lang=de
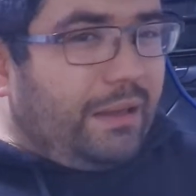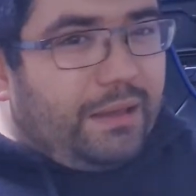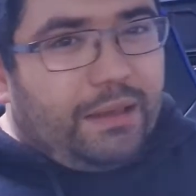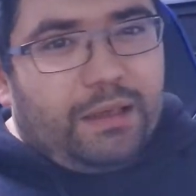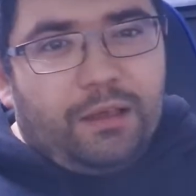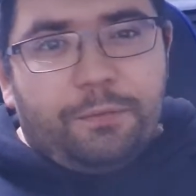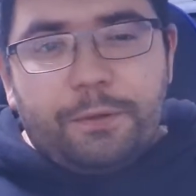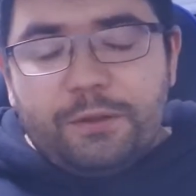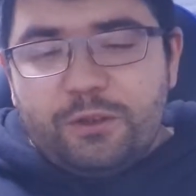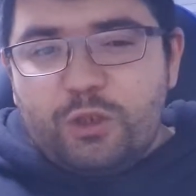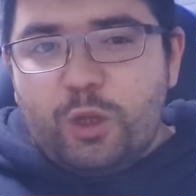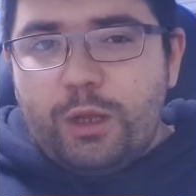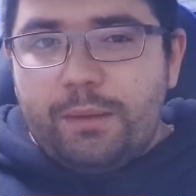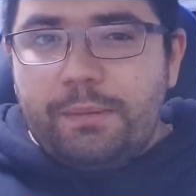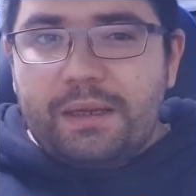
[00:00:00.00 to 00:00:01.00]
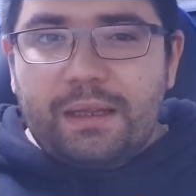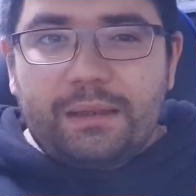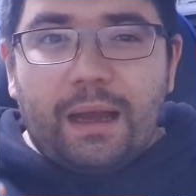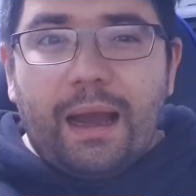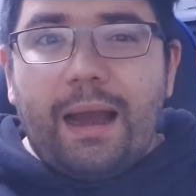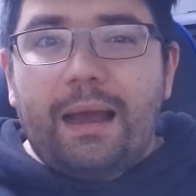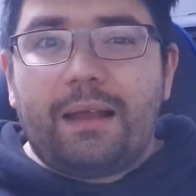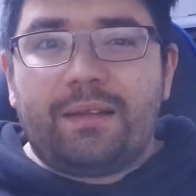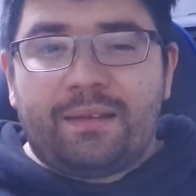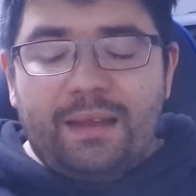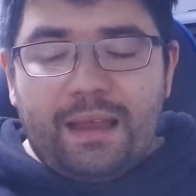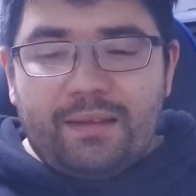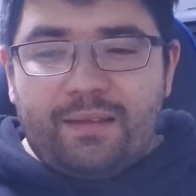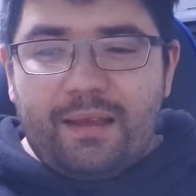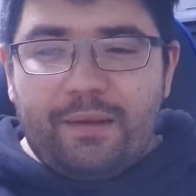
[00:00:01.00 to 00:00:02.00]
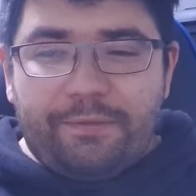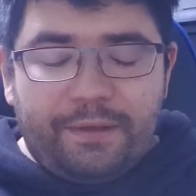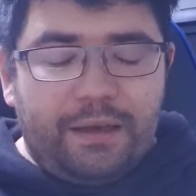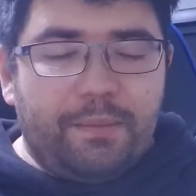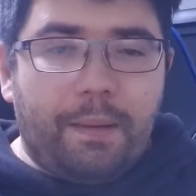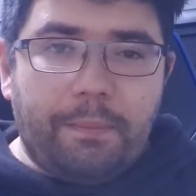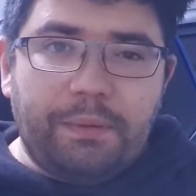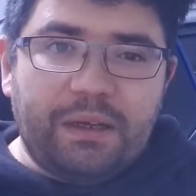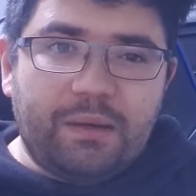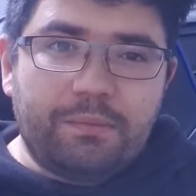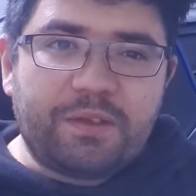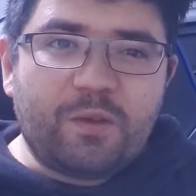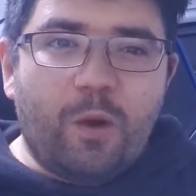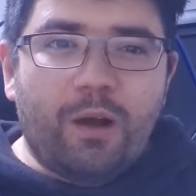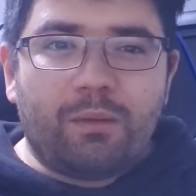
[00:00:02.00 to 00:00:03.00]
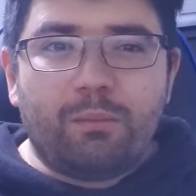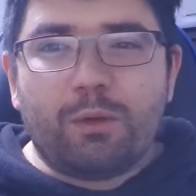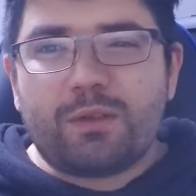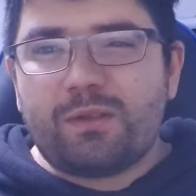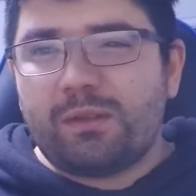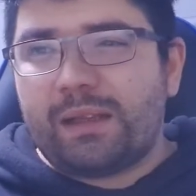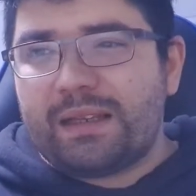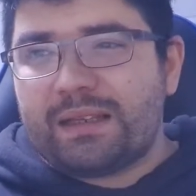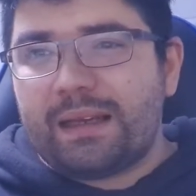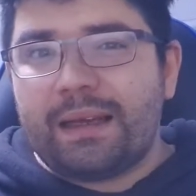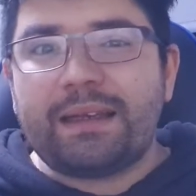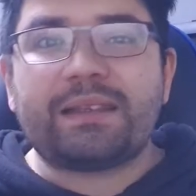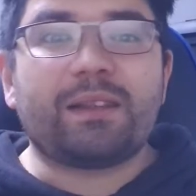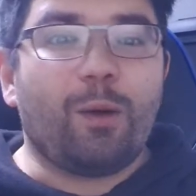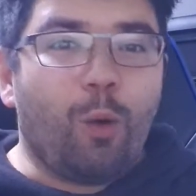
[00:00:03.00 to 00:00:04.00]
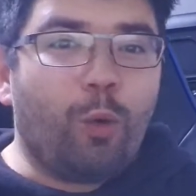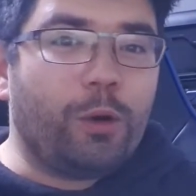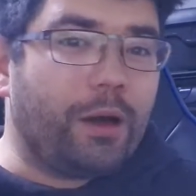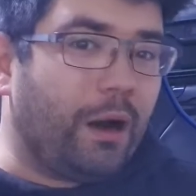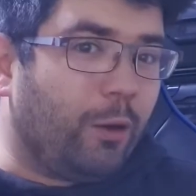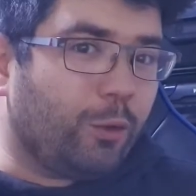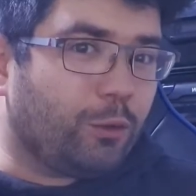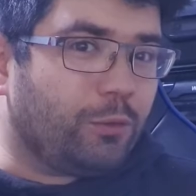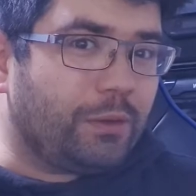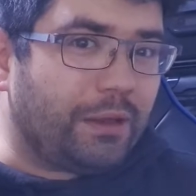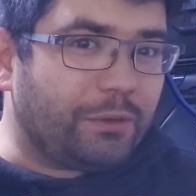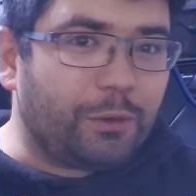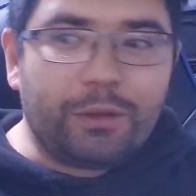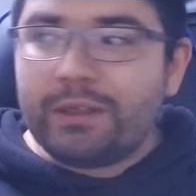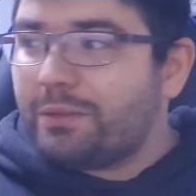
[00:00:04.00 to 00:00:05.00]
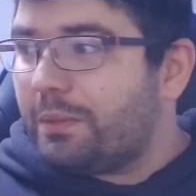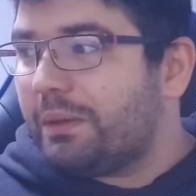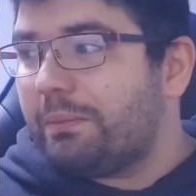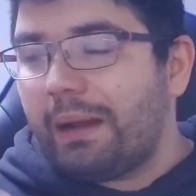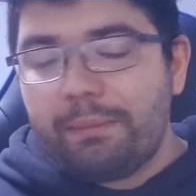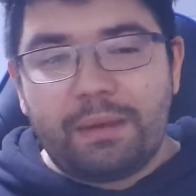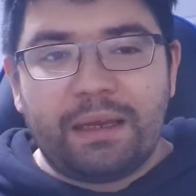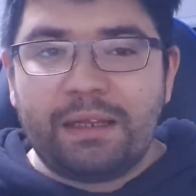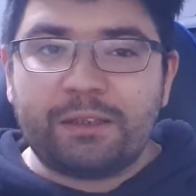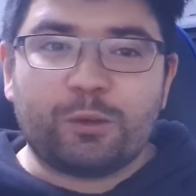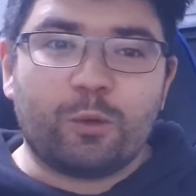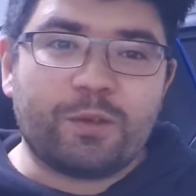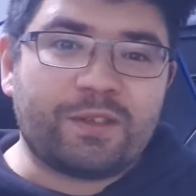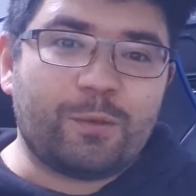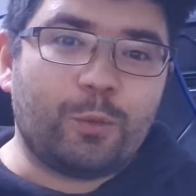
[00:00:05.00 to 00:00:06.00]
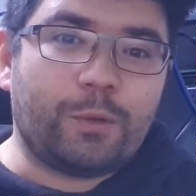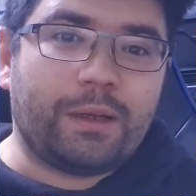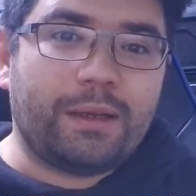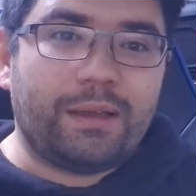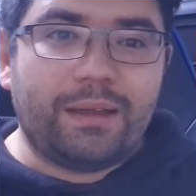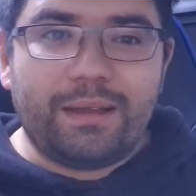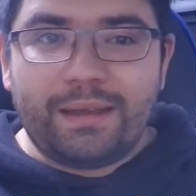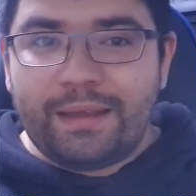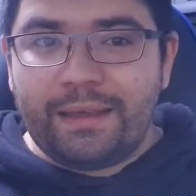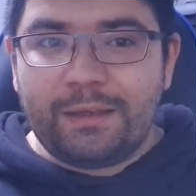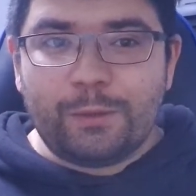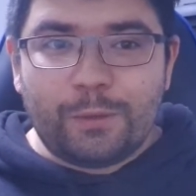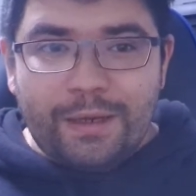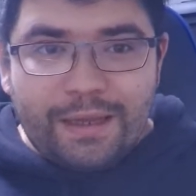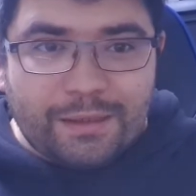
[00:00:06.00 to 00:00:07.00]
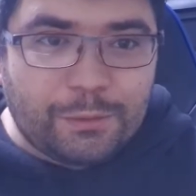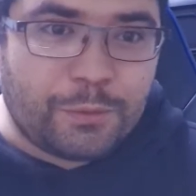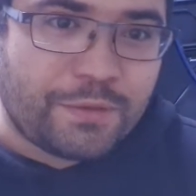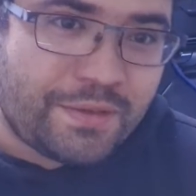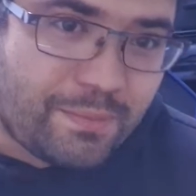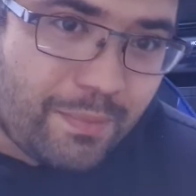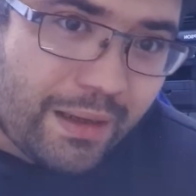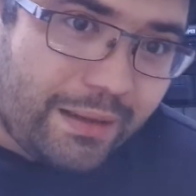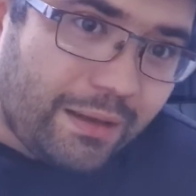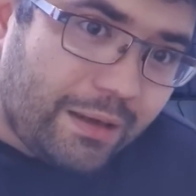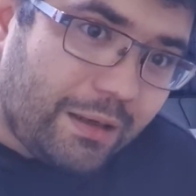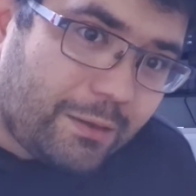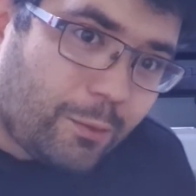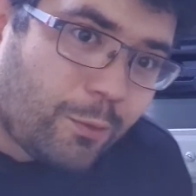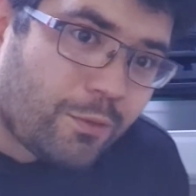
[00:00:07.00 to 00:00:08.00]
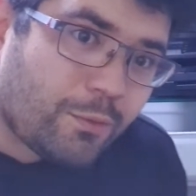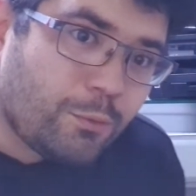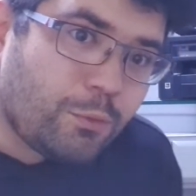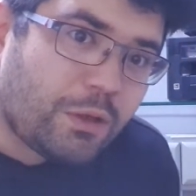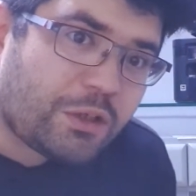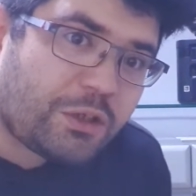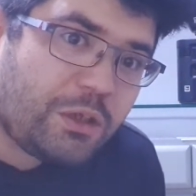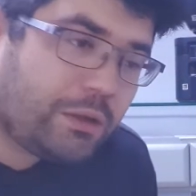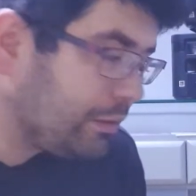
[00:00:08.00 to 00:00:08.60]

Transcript: ich für den Steuerberater sehr, sehr viele Papiere besorgen muss und das heißt, ohne Auto natürlich mit meinem Elektroscooter hin und her düsen. Mein Elektroscooter steht